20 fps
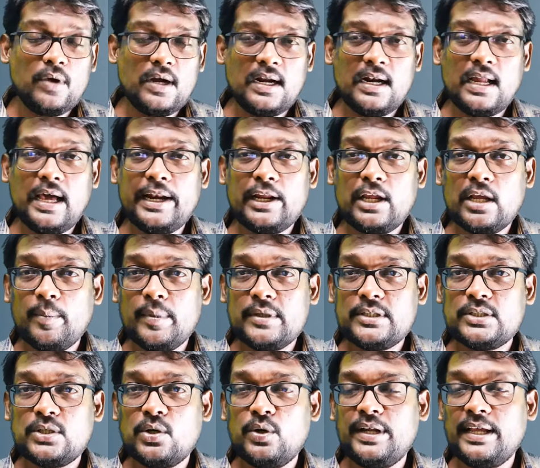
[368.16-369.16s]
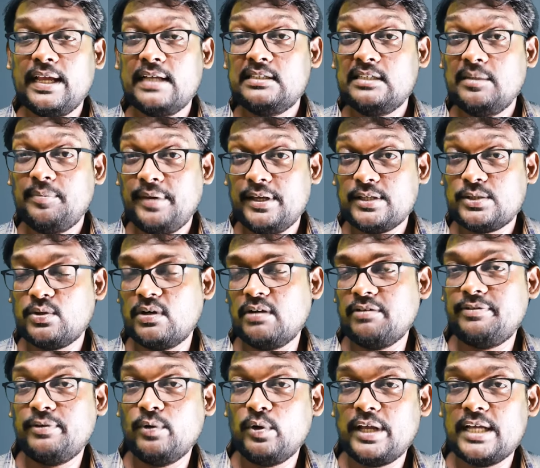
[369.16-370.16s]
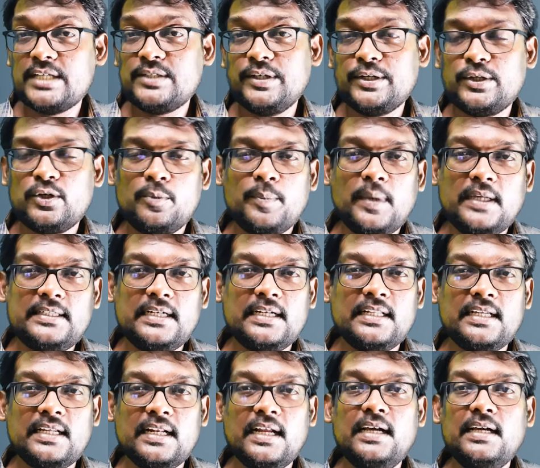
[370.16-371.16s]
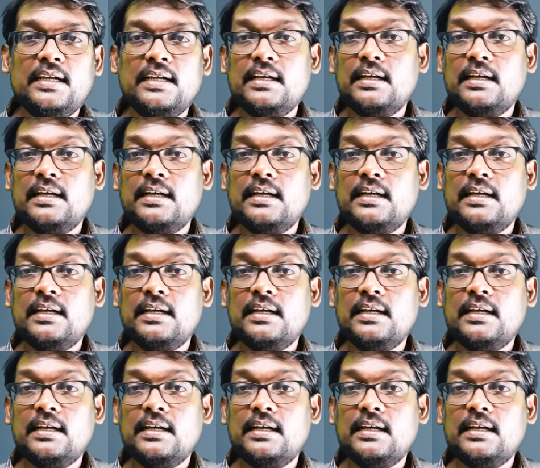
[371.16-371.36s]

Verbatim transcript: உங்கள் லாரிக்கு பஸ்க்கோ நீங்கள் ஜிபிஎஸோட ஃபியூல் கேஜ் வைக்கணும்னு பார்த்துட்டு இருந்தீங்கன்னா